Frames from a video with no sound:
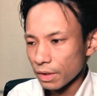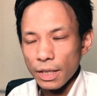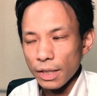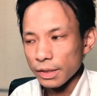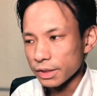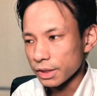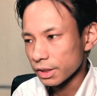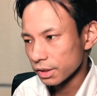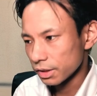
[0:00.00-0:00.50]

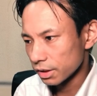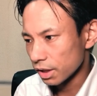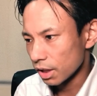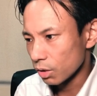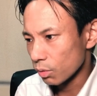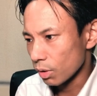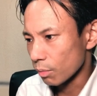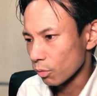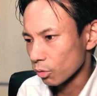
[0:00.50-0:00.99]
え実
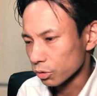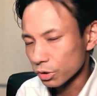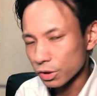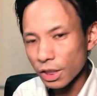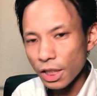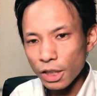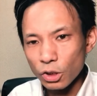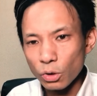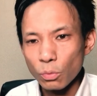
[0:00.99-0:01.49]
際はもう
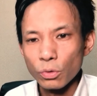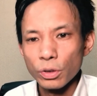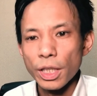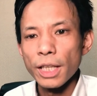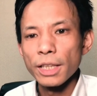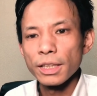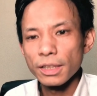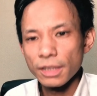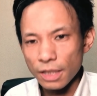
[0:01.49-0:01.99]
スタートも
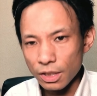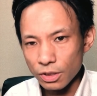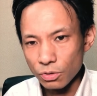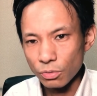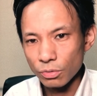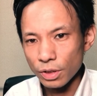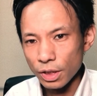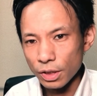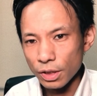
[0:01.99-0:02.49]
できない
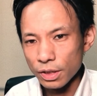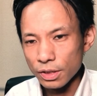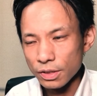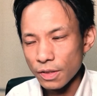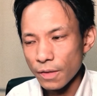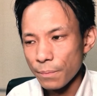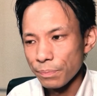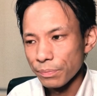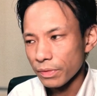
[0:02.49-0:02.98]
状態で
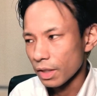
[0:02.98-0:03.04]
す